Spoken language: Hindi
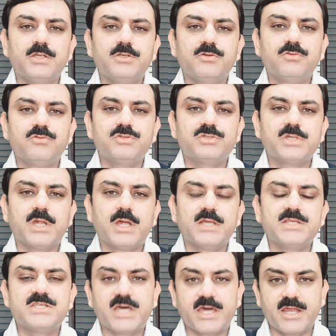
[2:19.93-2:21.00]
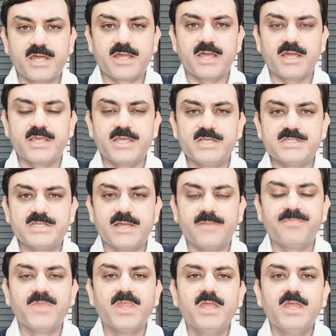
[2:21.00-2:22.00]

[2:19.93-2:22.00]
जो दूसरा सारा का केस है